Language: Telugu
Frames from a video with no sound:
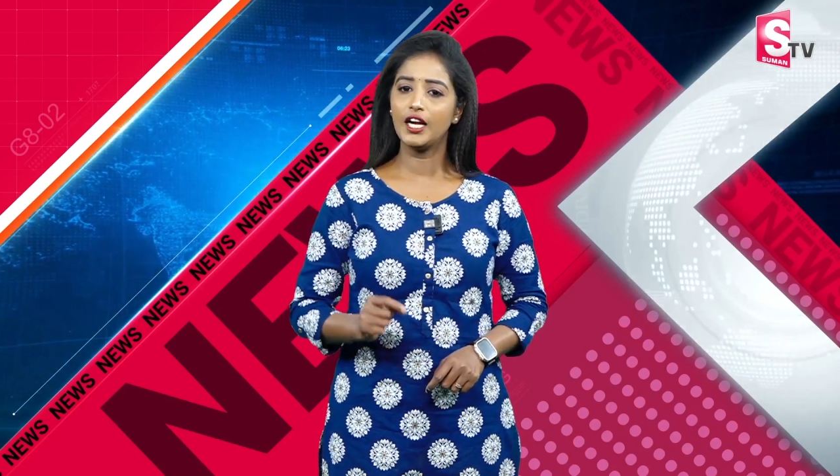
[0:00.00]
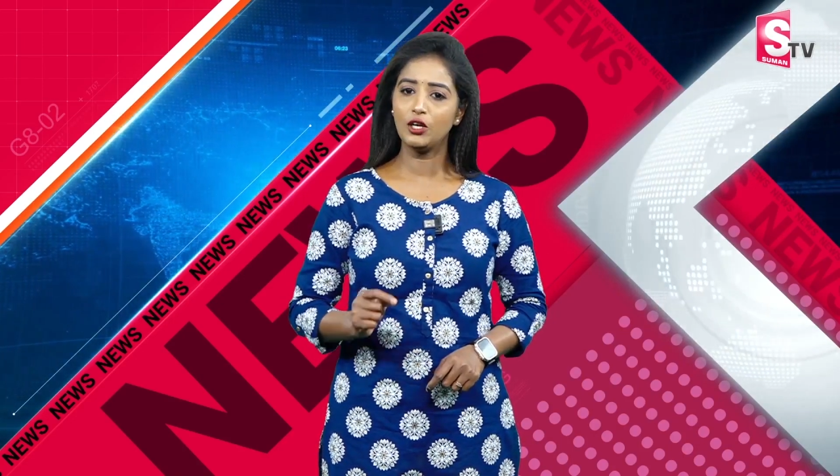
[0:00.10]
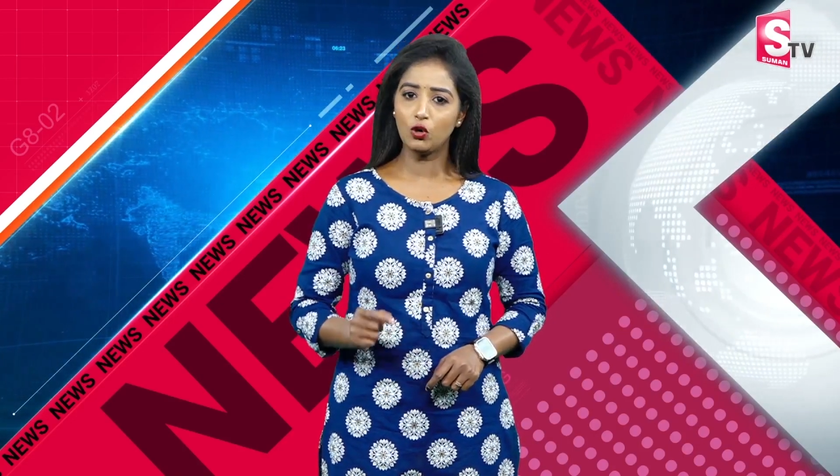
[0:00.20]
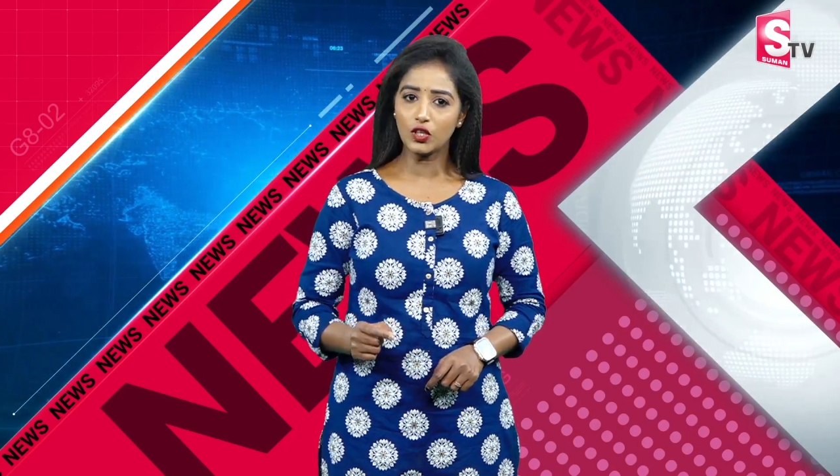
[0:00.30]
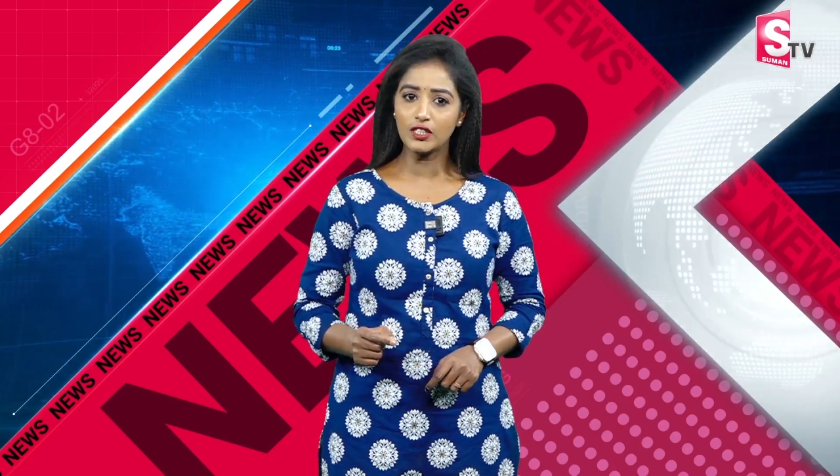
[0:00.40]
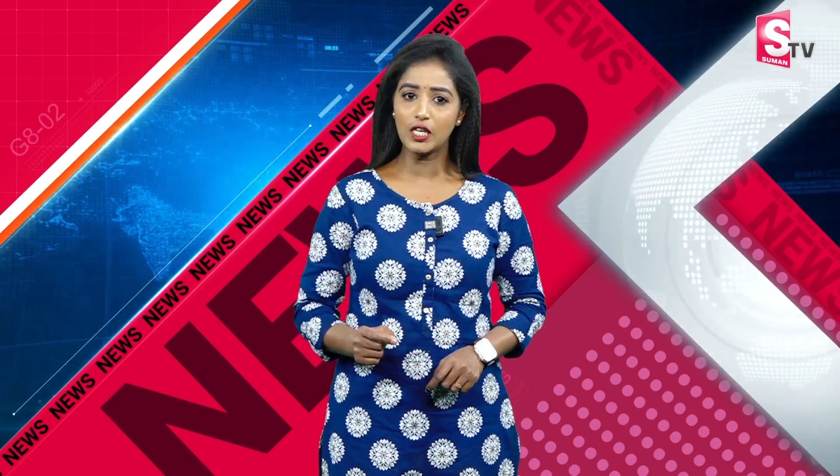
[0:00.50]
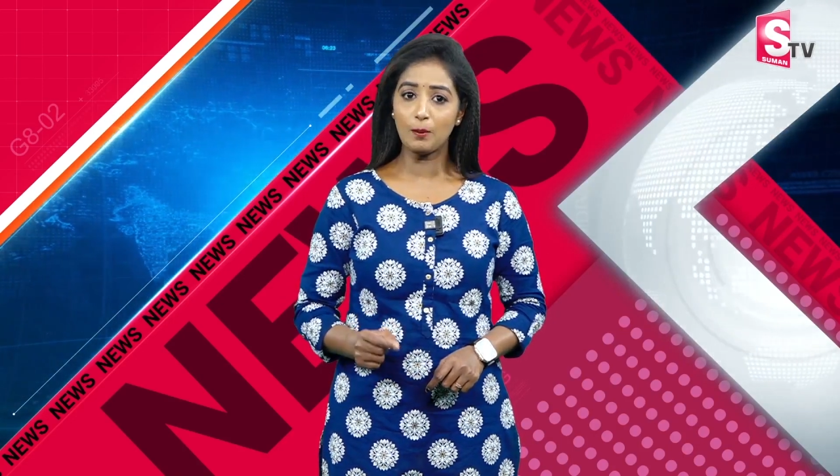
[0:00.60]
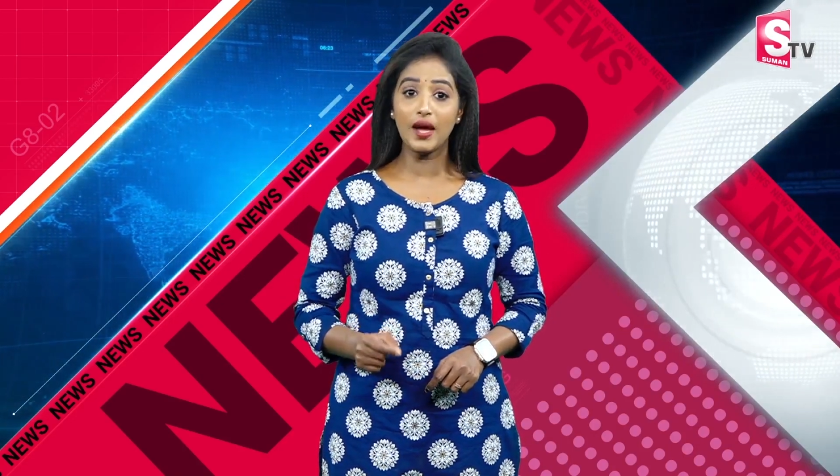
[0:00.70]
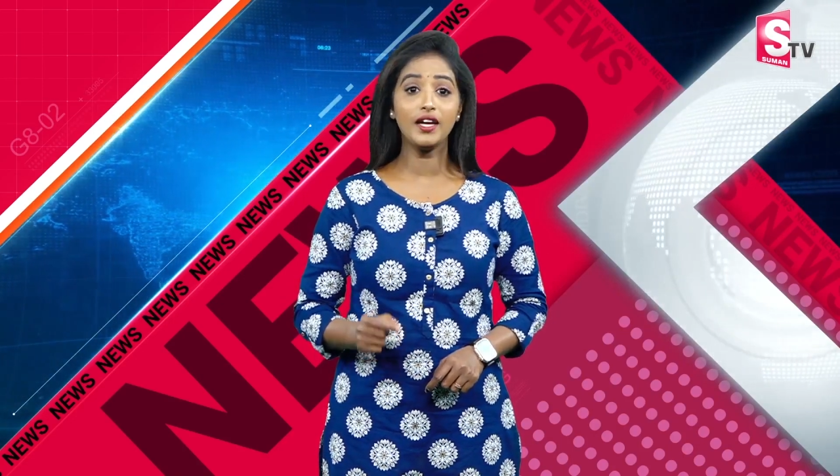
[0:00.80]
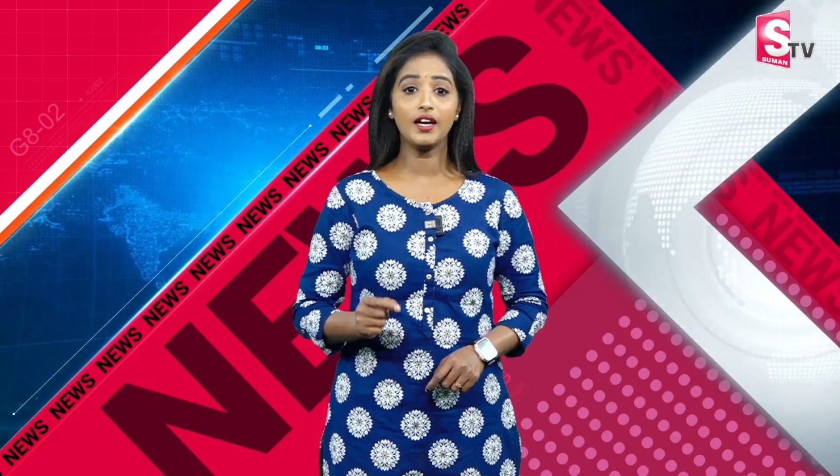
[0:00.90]
ఈ
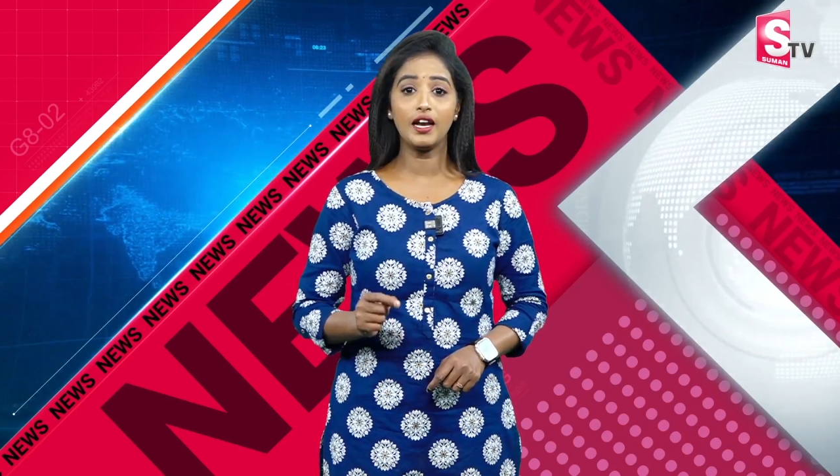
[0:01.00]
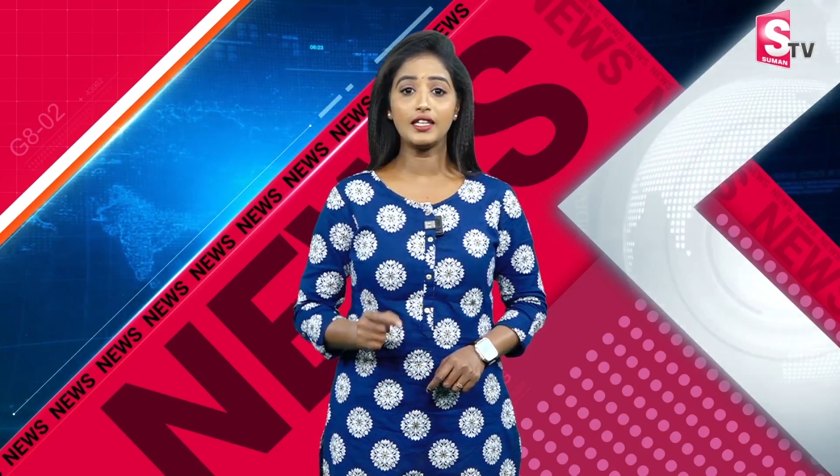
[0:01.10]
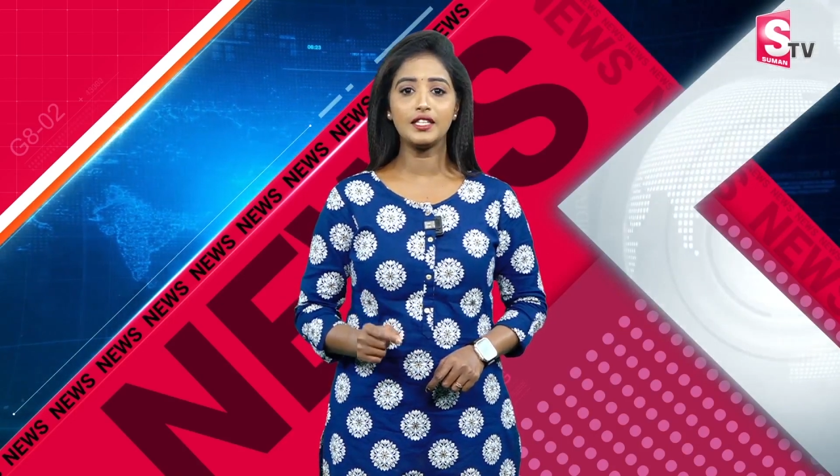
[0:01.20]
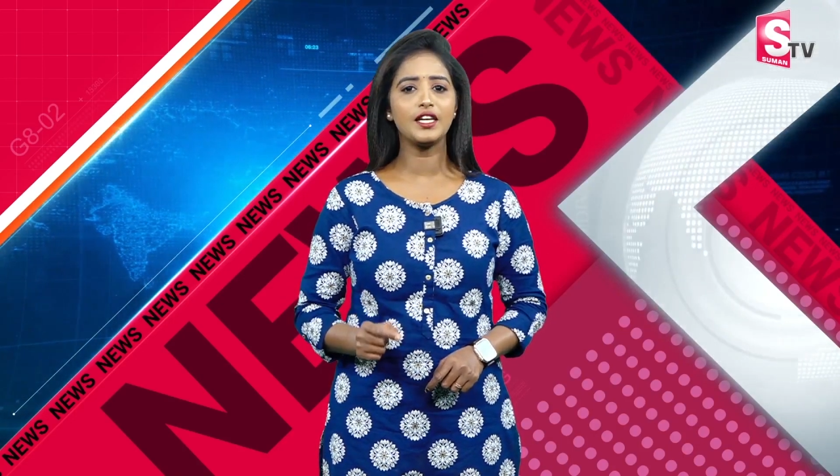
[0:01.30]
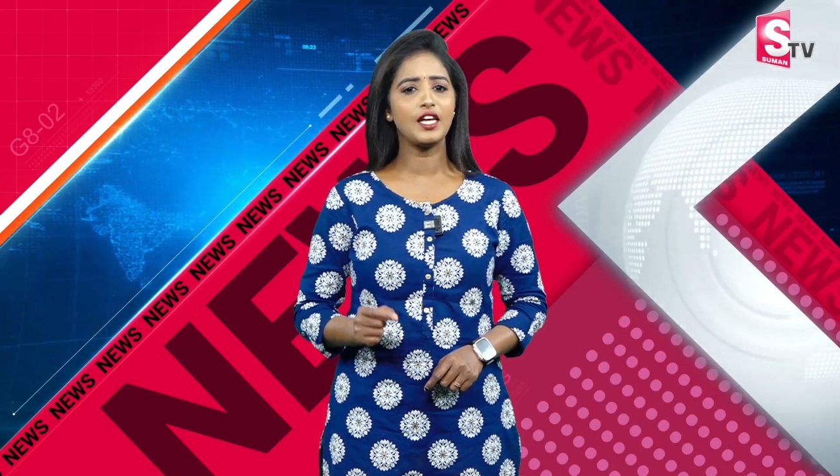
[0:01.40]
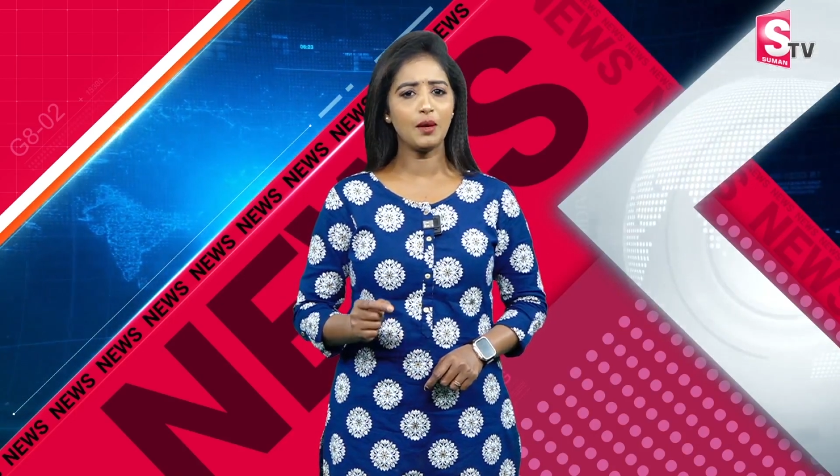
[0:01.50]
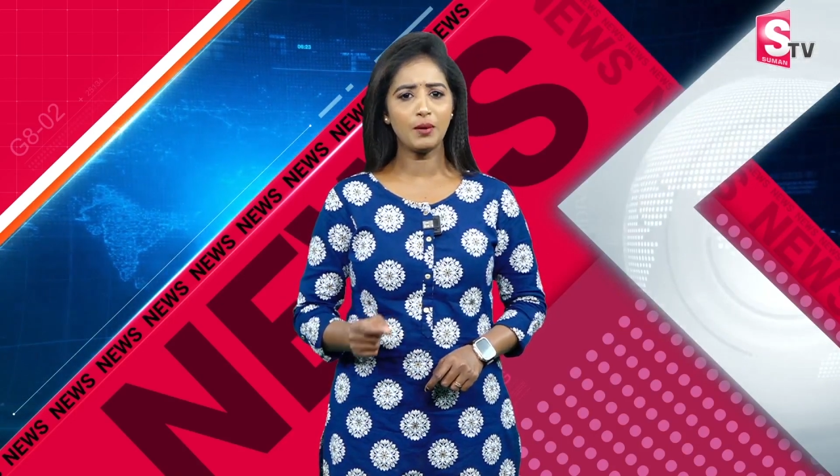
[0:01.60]
నోటీసులపై కలెక్టర్